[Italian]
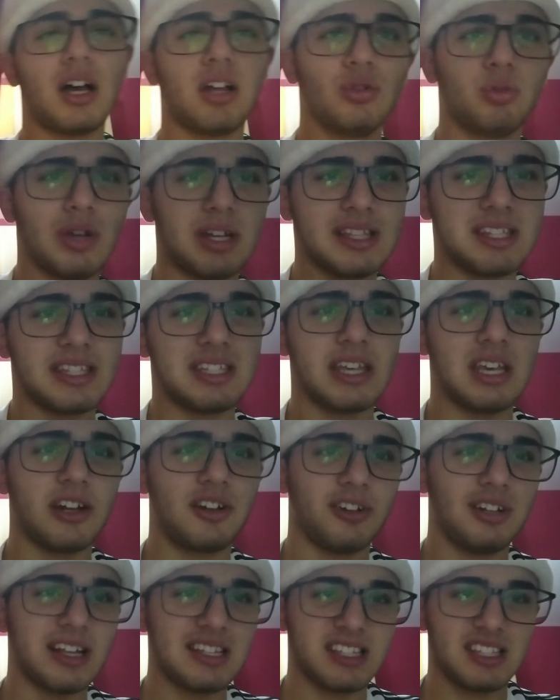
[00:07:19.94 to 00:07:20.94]
2 a
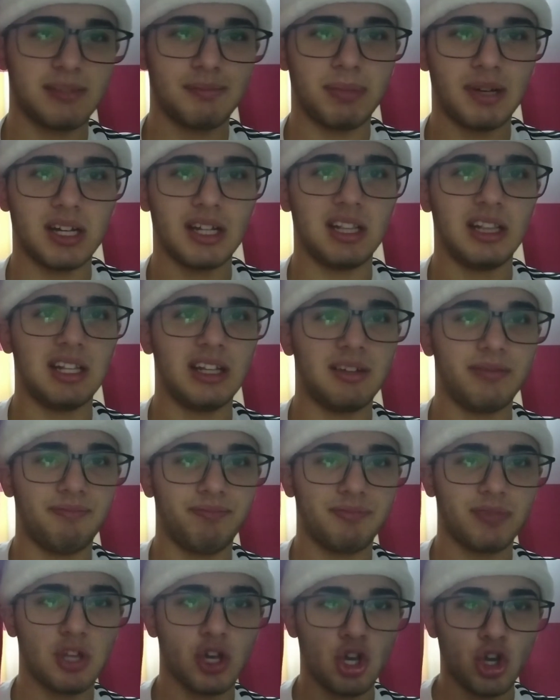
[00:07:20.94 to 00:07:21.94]
0 la SPAL.
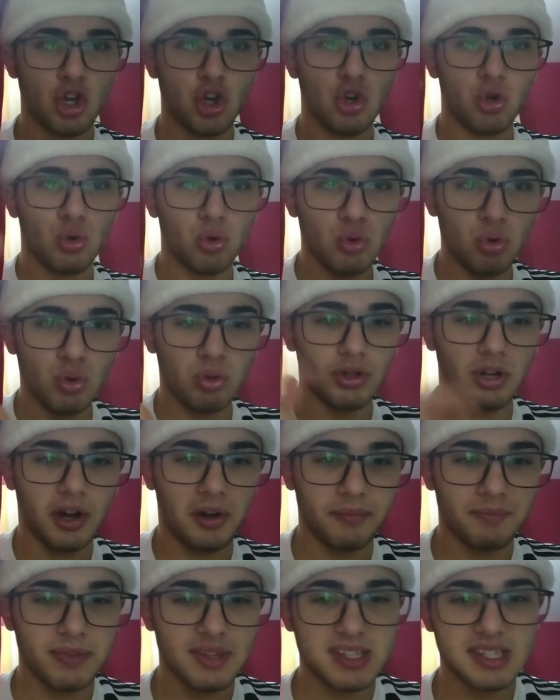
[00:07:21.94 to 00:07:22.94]

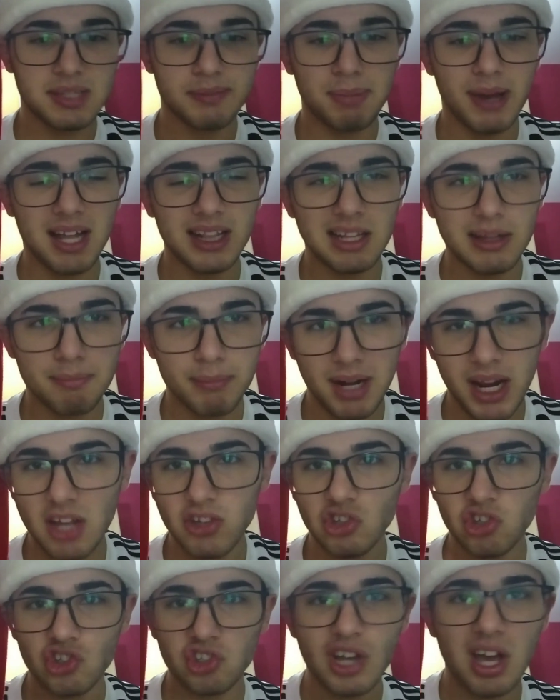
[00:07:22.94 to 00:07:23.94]
1. SPAL
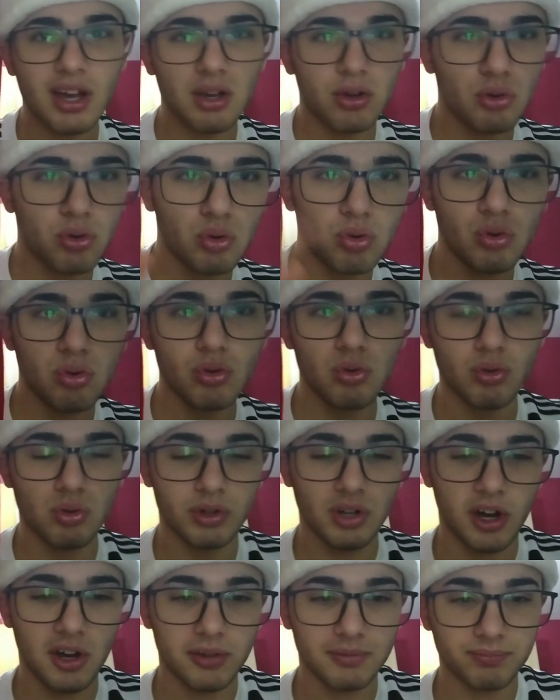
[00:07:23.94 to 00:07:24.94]
Brescia
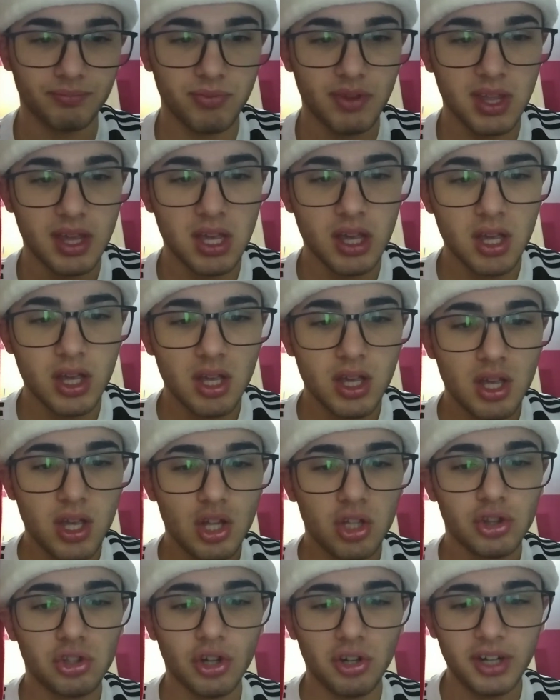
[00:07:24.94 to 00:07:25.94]
1.
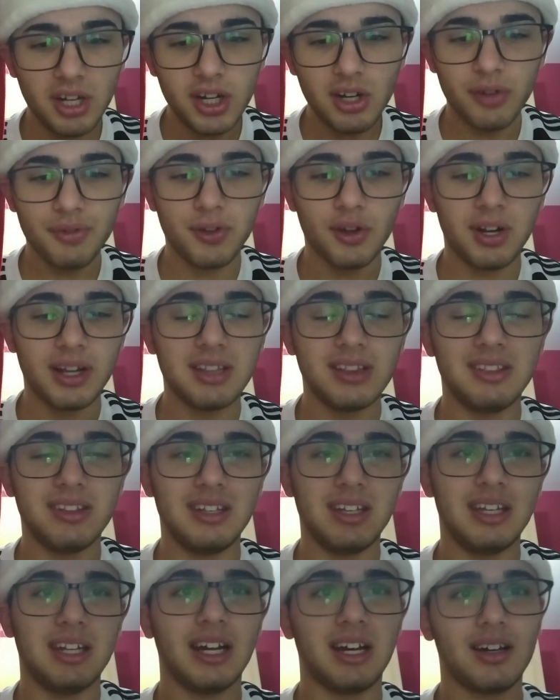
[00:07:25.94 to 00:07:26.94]
Torino
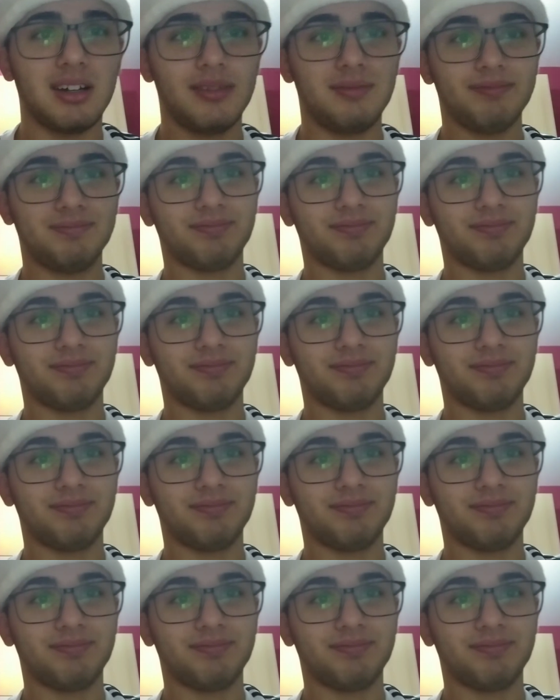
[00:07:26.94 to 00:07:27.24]
Fiorentina.